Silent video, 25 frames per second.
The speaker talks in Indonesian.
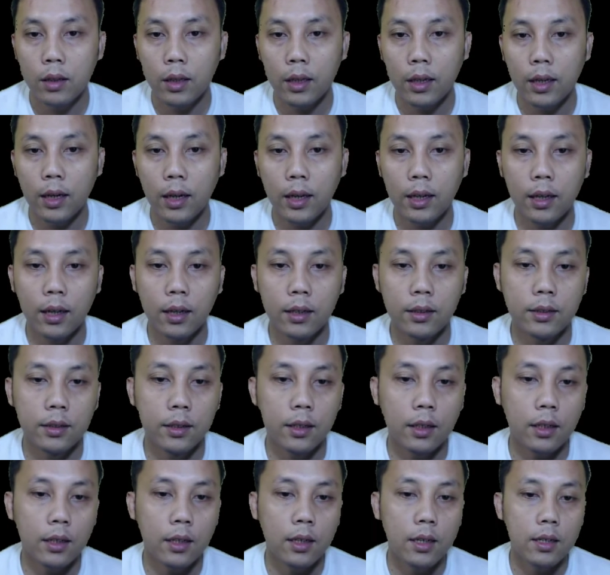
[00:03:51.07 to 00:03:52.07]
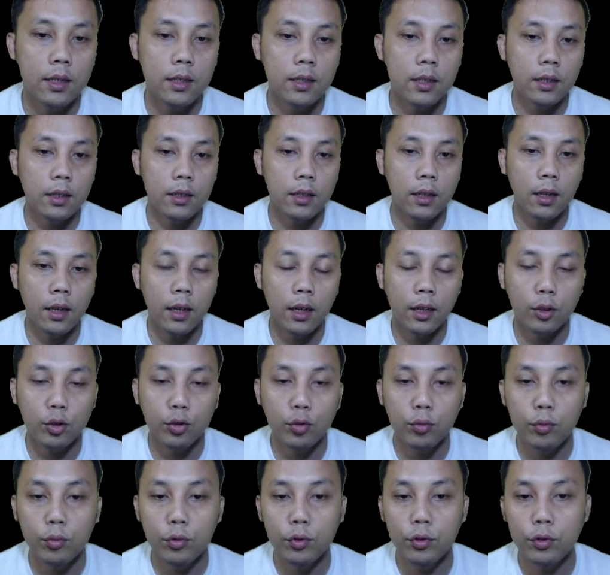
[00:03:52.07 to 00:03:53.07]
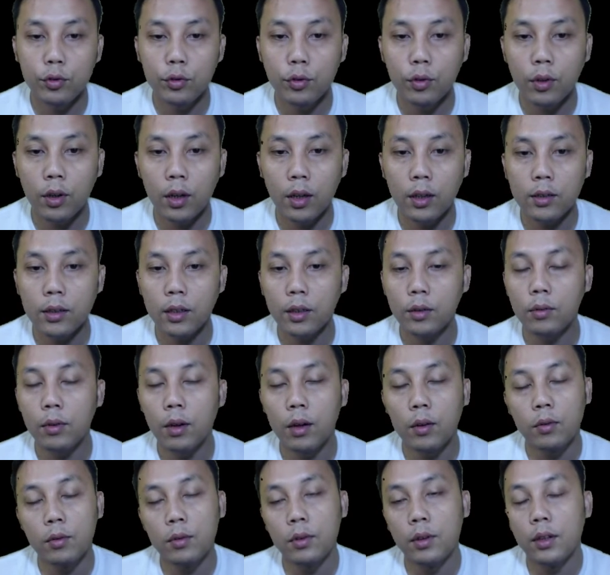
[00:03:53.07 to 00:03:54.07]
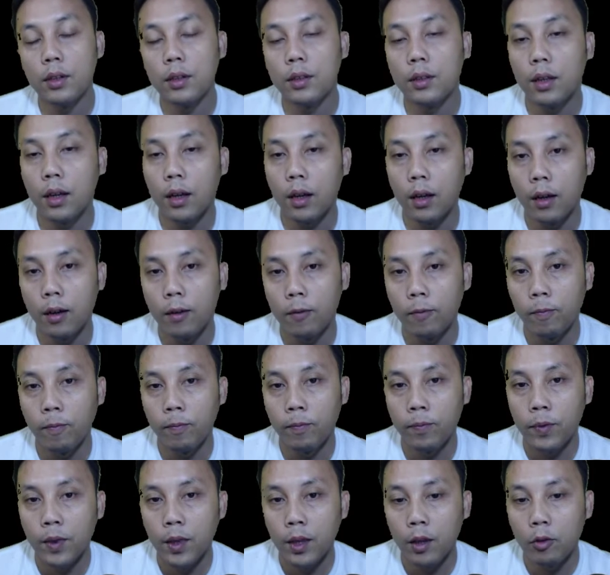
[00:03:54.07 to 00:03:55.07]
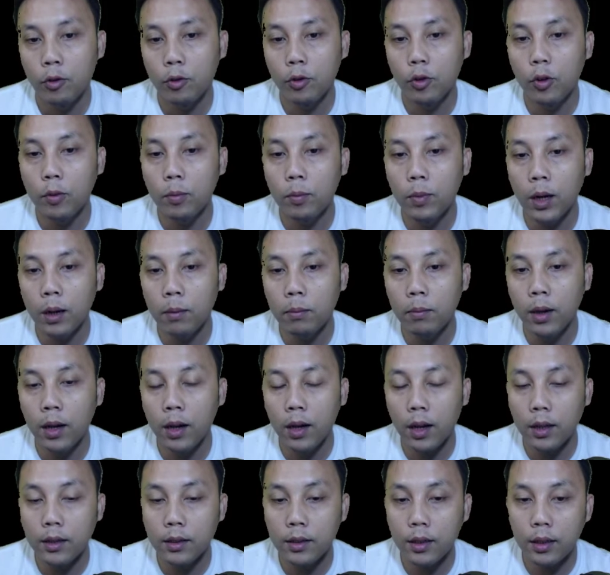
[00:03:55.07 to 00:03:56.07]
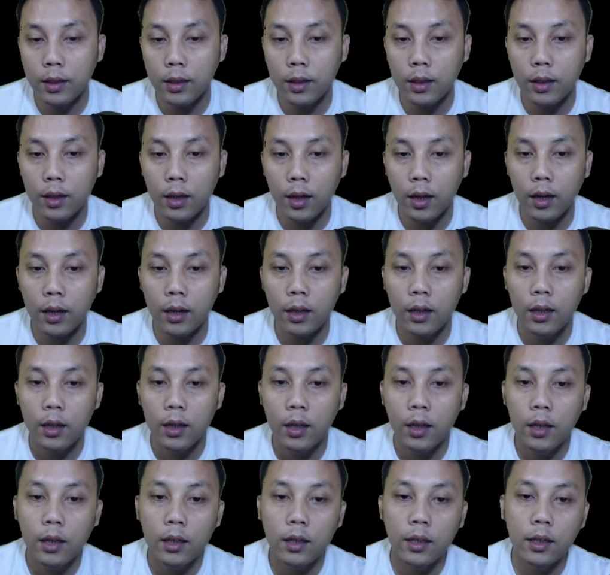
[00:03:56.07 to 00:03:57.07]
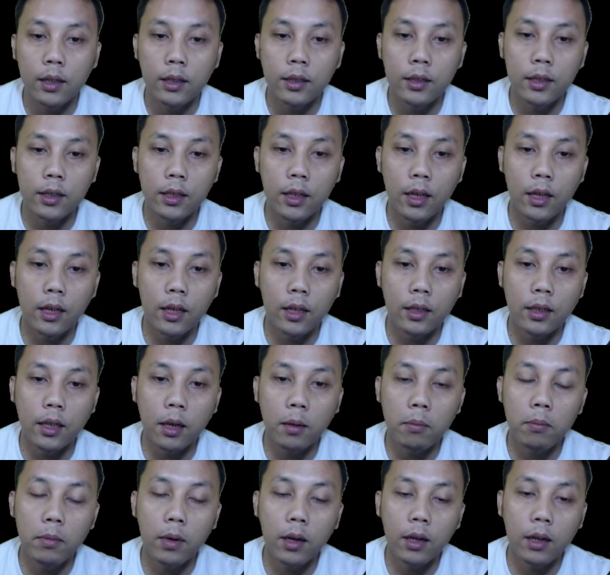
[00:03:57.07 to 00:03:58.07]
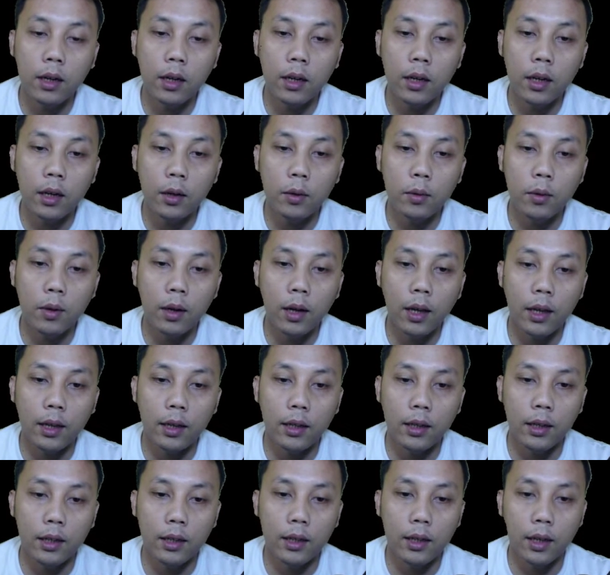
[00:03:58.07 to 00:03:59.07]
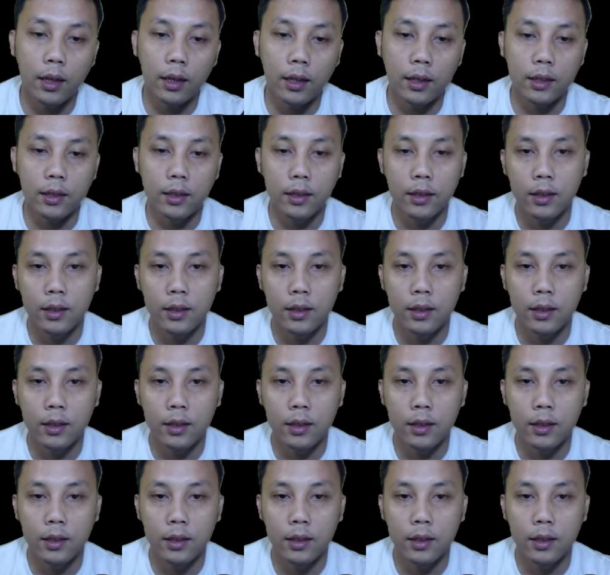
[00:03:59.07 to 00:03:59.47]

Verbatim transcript: diklik aja setelah itu muncullah satu akun kita untuk menambahkannya tinggal di sini ada tambahkan akun lain diklik.